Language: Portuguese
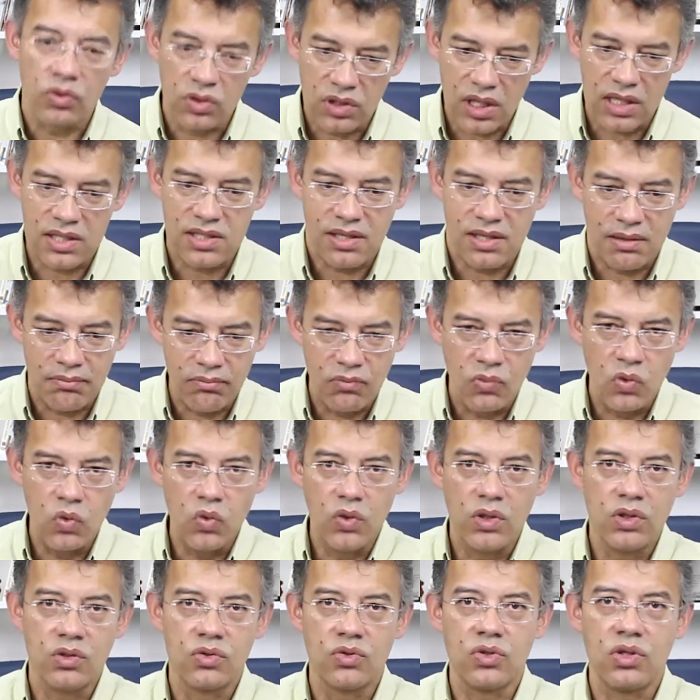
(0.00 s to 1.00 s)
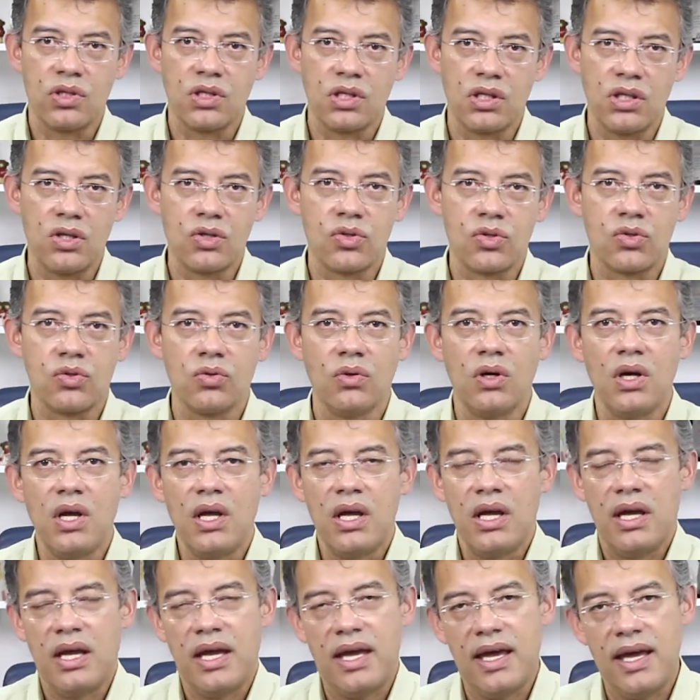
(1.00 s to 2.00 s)
o testemunho de Cristo
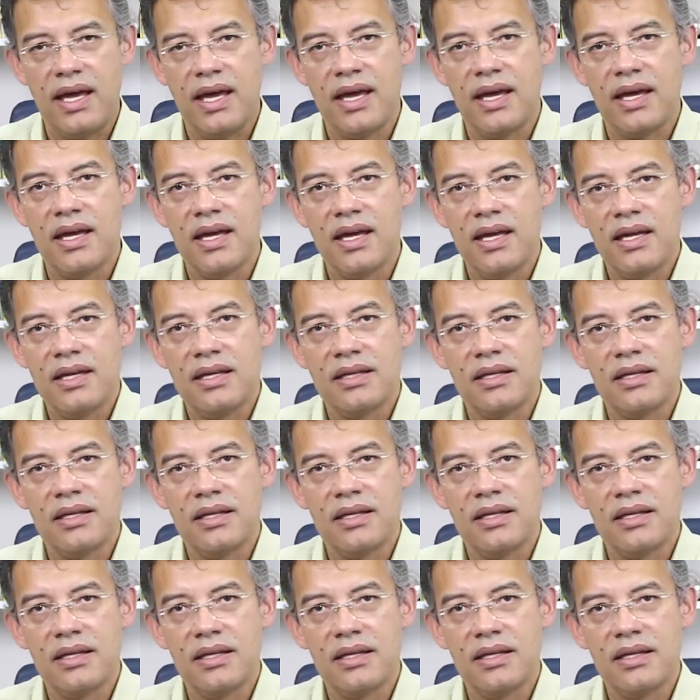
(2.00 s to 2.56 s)
é,